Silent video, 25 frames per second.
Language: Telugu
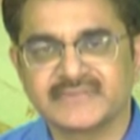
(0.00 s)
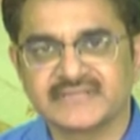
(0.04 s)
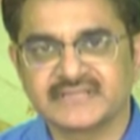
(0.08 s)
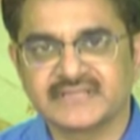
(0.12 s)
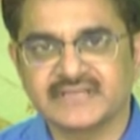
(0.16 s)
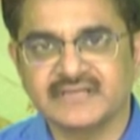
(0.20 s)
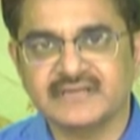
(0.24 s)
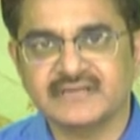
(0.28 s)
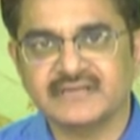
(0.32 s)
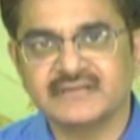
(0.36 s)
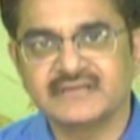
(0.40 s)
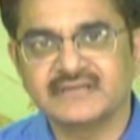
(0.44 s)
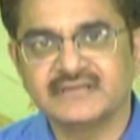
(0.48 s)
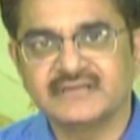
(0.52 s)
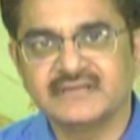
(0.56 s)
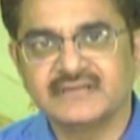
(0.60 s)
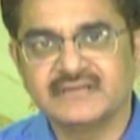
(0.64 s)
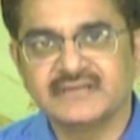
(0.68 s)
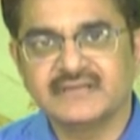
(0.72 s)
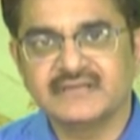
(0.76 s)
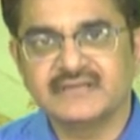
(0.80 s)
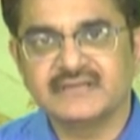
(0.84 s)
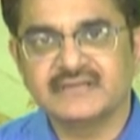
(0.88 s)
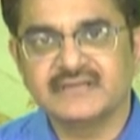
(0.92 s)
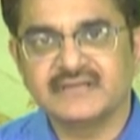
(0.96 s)
మీద
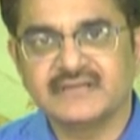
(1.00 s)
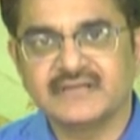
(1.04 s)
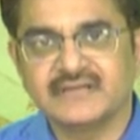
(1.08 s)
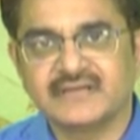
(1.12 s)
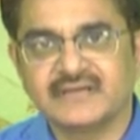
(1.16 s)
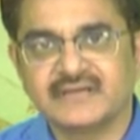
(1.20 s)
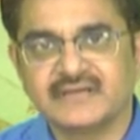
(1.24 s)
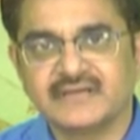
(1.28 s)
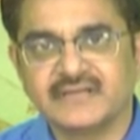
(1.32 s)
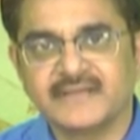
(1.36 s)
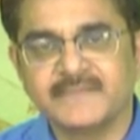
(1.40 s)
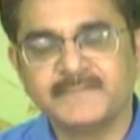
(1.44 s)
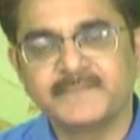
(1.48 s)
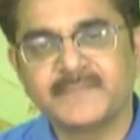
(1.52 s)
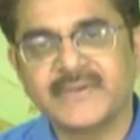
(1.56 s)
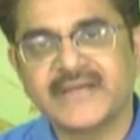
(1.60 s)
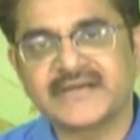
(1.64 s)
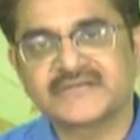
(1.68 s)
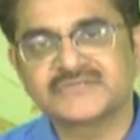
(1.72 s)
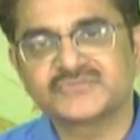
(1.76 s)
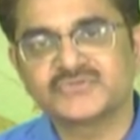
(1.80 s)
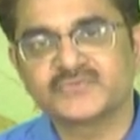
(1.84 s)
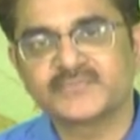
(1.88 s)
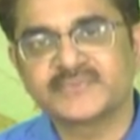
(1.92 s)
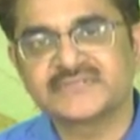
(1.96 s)

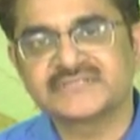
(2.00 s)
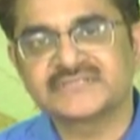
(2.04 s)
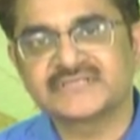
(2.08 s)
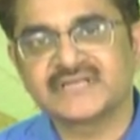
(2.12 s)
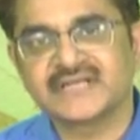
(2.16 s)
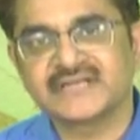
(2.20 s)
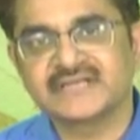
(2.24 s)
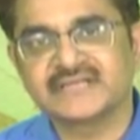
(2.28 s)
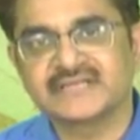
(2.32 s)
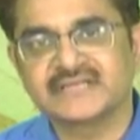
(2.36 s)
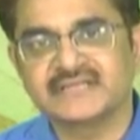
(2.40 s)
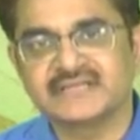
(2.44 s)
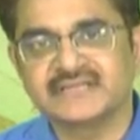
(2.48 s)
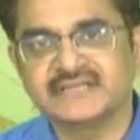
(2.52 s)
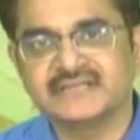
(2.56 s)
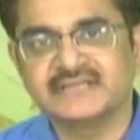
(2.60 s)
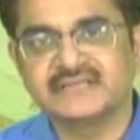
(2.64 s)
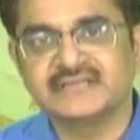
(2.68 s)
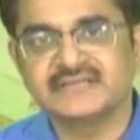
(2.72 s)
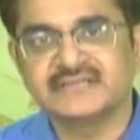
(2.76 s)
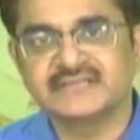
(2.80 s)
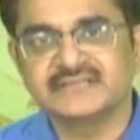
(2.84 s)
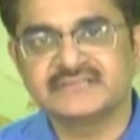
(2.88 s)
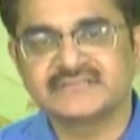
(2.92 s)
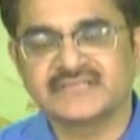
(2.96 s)
ఇంపాక్ట్ చూపించడానికి
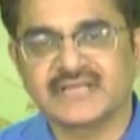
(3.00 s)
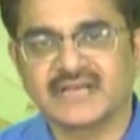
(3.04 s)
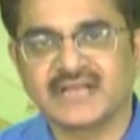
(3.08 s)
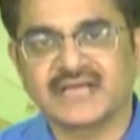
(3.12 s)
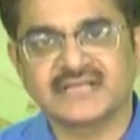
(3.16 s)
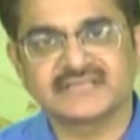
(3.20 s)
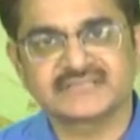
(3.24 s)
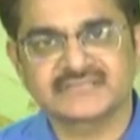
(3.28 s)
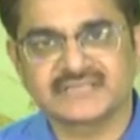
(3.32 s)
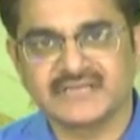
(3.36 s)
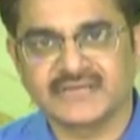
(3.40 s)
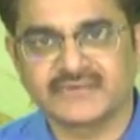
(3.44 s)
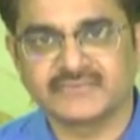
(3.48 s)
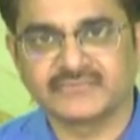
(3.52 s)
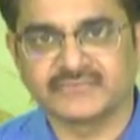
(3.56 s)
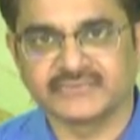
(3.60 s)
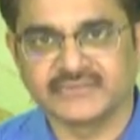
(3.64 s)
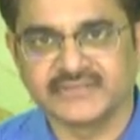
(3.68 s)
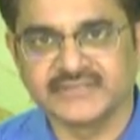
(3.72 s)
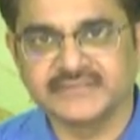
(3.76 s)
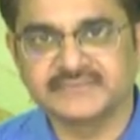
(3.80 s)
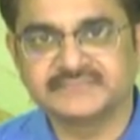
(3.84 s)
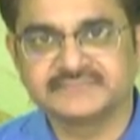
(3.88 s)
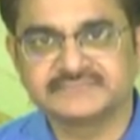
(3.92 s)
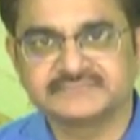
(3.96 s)
చాలా ఆస్కారం
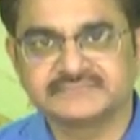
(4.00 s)
ఉంది